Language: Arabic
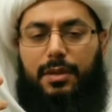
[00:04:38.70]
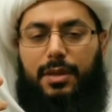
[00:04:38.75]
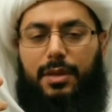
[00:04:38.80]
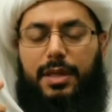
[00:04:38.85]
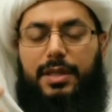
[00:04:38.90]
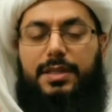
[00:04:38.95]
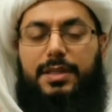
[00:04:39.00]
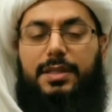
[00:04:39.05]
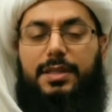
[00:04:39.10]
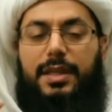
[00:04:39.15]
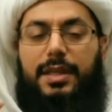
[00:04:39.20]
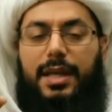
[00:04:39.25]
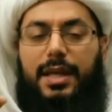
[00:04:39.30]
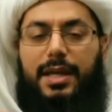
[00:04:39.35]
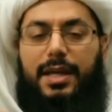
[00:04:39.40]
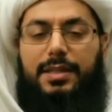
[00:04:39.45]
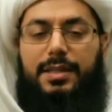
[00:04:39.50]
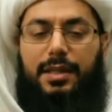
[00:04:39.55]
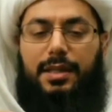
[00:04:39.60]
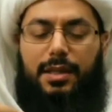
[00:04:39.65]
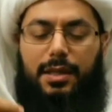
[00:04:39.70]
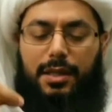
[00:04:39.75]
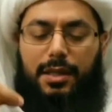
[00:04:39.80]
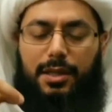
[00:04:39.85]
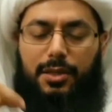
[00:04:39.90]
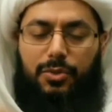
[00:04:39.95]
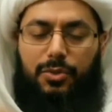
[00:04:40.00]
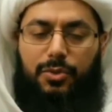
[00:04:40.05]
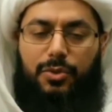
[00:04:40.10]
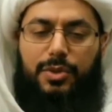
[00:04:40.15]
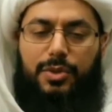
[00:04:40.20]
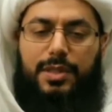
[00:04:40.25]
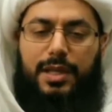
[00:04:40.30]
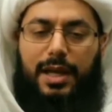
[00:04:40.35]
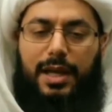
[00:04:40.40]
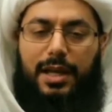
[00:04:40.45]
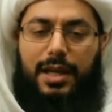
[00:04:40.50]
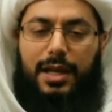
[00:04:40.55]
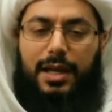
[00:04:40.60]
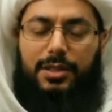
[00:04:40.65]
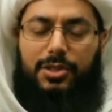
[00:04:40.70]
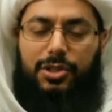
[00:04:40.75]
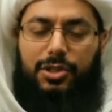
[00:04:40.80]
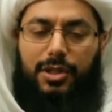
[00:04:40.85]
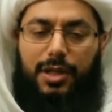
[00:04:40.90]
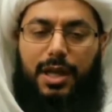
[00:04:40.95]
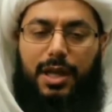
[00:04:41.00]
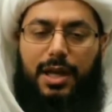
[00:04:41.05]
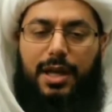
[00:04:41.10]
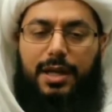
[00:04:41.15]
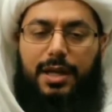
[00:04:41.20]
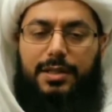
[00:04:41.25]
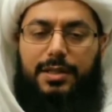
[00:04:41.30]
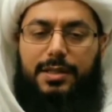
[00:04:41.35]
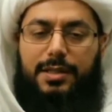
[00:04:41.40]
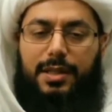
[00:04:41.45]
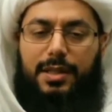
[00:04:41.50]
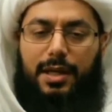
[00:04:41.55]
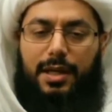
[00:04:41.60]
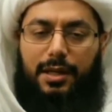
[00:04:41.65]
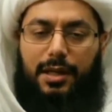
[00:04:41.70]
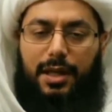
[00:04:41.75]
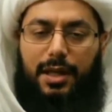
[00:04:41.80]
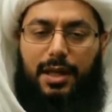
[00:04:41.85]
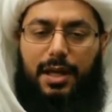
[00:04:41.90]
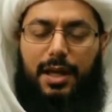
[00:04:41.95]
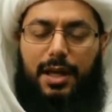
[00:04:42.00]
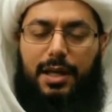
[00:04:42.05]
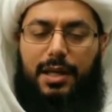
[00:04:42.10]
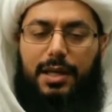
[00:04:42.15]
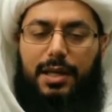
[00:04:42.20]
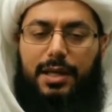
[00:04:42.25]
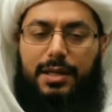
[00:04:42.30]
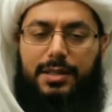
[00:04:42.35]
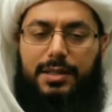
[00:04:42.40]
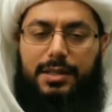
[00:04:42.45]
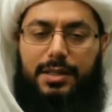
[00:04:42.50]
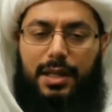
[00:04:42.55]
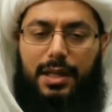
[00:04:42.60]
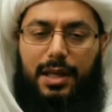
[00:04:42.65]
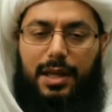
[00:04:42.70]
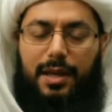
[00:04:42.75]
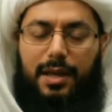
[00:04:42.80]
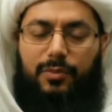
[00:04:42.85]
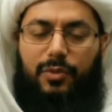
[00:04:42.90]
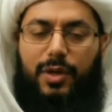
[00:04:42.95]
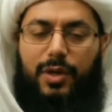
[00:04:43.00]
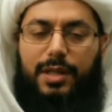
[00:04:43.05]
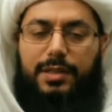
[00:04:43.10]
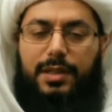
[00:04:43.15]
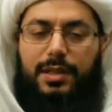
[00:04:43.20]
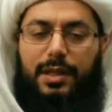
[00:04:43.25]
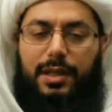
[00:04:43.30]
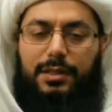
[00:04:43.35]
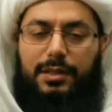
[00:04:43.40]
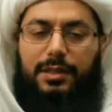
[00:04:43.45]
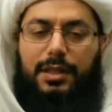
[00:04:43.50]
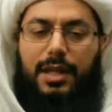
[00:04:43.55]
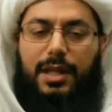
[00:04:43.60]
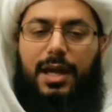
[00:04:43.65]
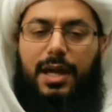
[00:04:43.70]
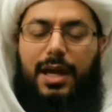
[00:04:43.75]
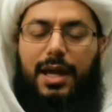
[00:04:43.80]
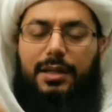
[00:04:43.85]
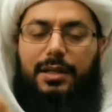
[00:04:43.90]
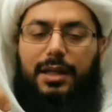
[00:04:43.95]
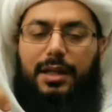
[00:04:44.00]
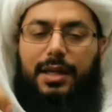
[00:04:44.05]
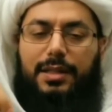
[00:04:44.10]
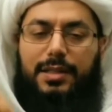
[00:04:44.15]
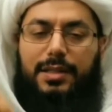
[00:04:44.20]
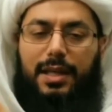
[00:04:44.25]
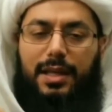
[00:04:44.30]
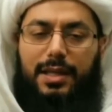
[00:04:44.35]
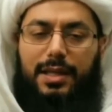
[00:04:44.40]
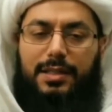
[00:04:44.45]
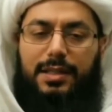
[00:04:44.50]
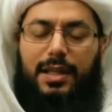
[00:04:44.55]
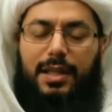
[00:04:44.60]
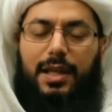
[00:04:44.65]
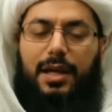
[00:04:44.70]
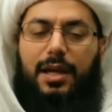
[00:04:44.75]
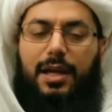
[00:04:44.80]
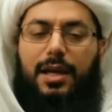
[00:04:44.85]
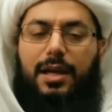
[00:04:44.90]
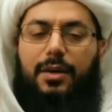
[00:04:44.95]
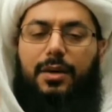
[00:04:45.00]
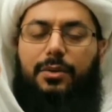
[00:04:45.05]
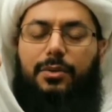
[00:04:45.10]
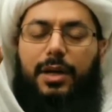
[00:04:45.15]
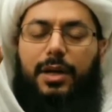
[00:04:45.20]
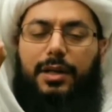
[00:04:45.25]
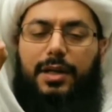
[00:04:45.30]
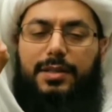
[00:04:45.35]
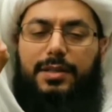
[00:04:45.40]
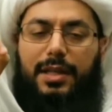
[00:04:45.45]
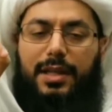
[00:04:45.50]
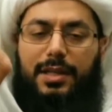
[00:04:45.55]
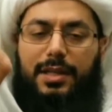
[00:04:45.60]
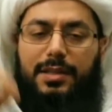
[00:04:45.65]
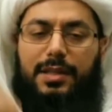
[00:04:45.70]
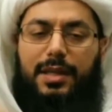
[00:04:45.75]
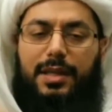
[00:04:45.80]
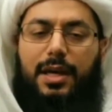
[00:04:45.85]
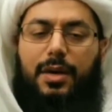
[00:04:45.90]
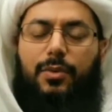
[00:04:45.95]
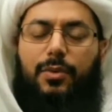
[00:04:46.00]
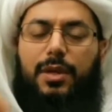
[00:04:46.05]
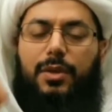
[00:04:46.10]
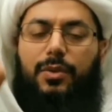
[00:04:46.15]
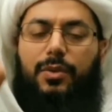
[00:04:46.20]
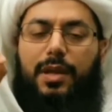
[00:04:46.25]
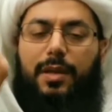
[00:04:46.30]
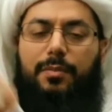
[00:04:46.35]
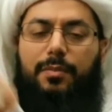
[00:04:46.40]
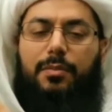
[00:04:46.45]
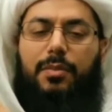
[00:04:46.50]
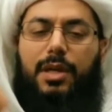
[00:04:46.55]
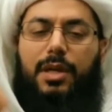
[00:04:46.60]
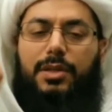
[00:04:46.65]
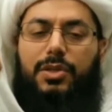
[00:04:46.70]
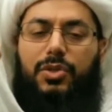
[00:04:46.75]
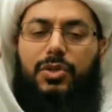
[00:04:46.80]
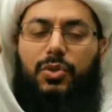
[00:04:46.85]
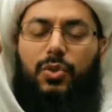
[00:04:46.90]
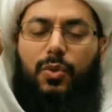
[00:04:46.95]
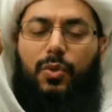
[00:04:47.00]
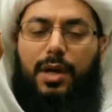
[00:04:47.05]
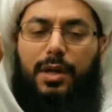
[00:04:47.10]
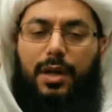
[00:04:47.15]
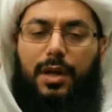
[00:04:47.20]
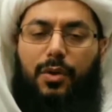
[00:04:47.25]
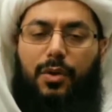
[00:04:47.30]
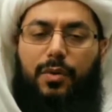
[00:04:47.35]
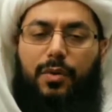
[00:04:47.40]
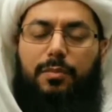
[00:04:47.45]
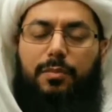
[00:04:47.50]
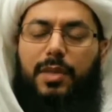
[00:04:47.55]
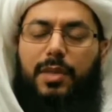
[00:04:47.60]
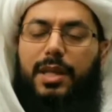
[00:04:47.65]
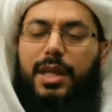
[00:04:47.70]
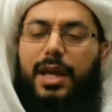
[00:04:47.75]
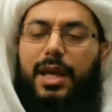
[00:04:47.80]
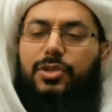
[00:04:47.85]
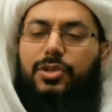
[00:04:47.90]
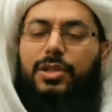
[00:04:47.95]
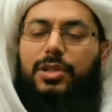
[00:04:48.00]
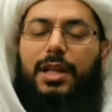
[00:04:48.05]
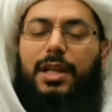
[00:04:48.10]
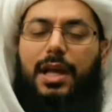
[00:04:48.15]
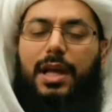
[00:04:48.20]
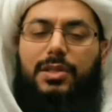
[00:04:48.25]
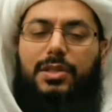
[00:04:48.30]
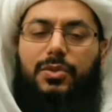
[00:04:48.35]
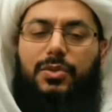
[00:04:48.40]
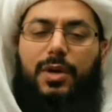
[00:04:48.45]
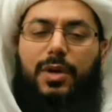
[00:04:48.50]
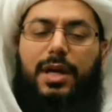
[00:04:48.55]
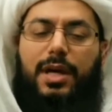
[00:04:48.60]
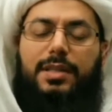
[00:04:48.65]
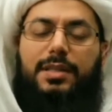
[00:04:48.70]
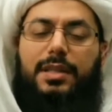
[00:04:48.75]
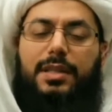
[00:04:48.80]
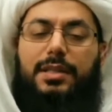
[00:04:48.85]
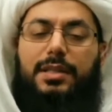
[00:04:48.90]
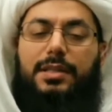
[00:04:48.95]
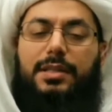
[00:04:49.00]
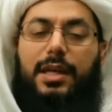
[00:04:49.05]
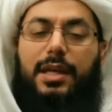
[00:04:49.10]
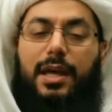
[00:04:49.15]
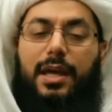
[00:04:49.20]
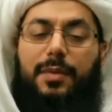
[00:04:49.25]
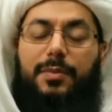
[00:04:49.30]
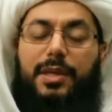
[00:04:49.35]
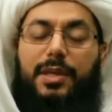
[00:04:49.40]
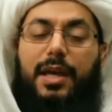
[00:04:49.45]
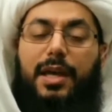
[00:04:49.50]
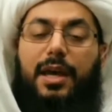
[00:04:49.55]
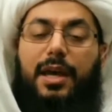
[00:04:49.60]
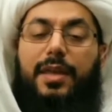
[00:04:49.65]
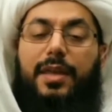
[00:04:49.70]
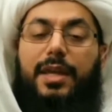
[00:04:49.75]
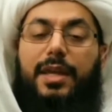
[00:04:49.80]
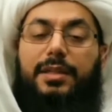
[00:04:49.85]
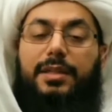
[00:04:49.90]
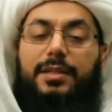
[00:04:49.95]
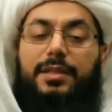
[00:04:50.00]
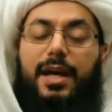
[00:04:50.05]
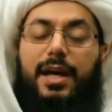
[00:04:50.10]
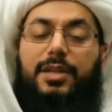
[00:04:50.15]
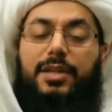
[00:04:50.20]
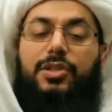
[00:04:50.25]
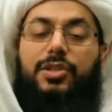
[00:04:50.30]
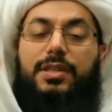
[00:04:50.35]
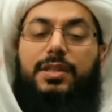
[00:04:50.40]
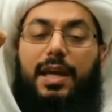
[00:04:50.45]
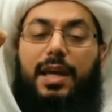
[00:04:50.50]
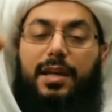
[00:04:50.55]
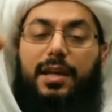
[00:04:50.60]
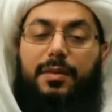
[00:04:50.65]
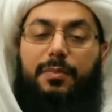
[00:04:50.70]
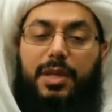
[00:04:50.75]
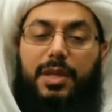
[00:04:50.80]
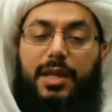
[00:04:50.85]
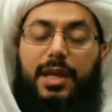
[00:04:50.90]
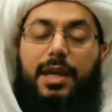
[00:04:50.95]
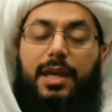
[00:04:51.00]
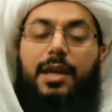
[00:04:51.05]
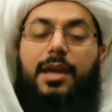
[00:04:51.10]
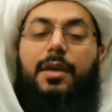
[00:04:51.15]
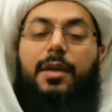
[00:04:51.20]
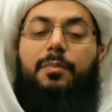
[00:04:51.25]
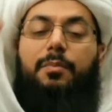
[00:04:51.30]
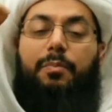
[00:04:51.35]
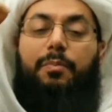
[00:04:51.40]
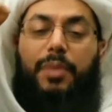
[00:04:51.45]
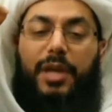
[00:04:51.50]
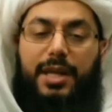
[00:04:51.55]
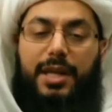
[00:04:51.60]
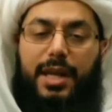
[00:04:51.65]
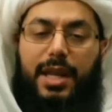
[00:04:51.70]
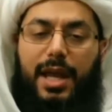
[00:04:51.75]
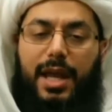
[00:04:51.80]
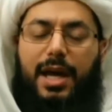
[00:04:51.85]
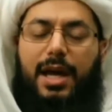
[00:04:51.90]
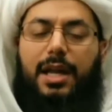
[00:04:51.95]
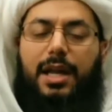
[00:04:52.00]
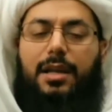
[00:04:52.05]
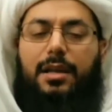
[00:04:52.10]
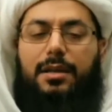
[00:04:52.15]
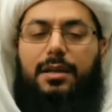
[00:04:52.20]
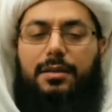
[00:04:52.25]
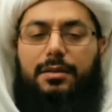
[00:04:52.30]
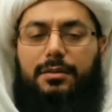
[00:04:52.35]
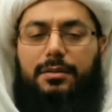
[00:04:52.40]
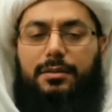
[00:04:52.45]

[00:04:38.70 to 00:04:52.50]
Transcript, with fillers: السياسي اللي يدوس على جراح الزهراء عليها السلام ويترضى عن قتلتها وقتلتها ويلمع صورهم من أجل الأصوات الانتخابية هذا يحتاج تربية بالنعال